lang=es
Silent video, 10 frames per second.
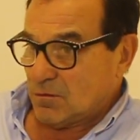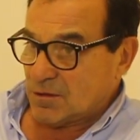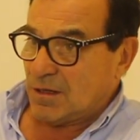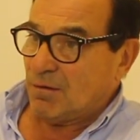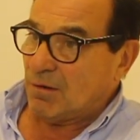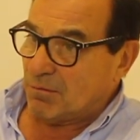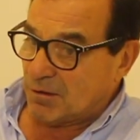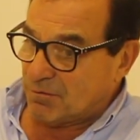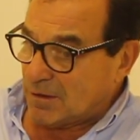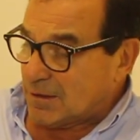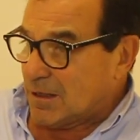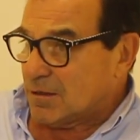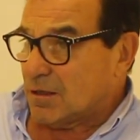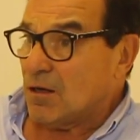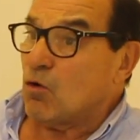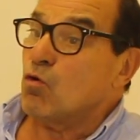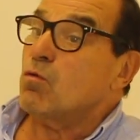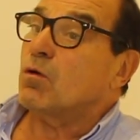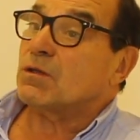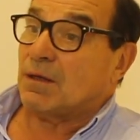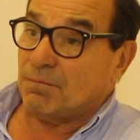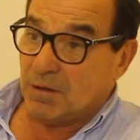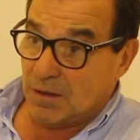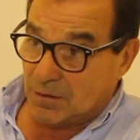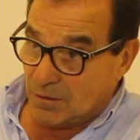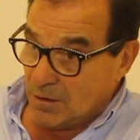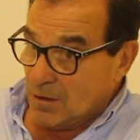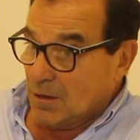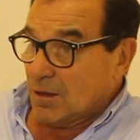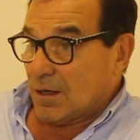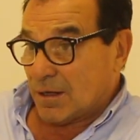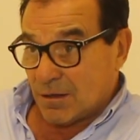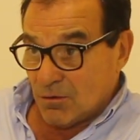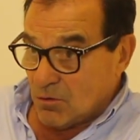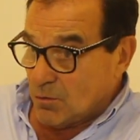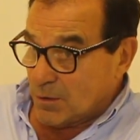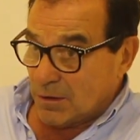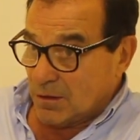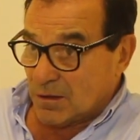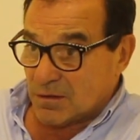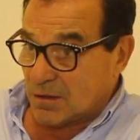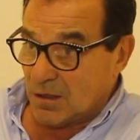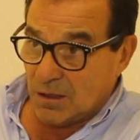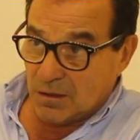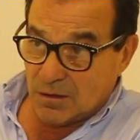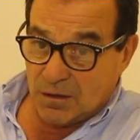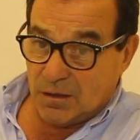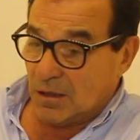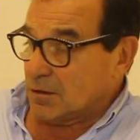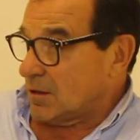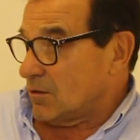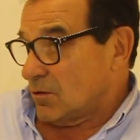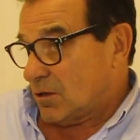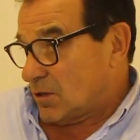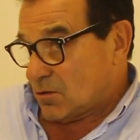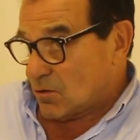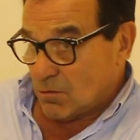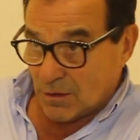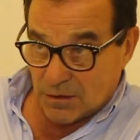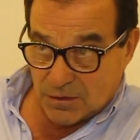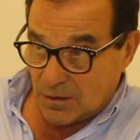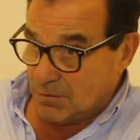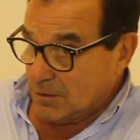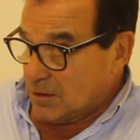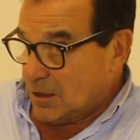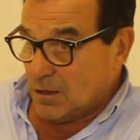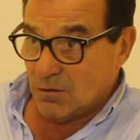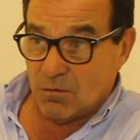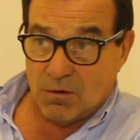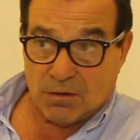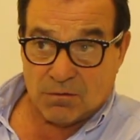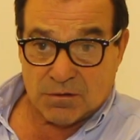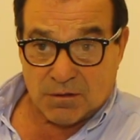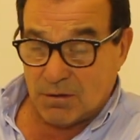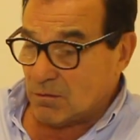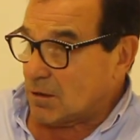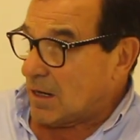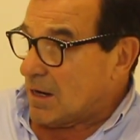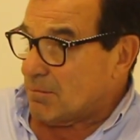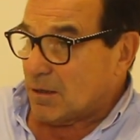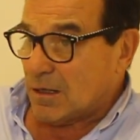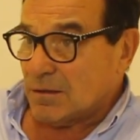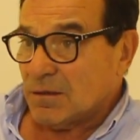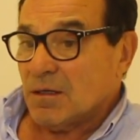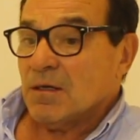O sea, va a haber faltante, hubo también carryover, excedente del anterior, que eso lo van a seguir vendiendo, lo han conservado en cámaras.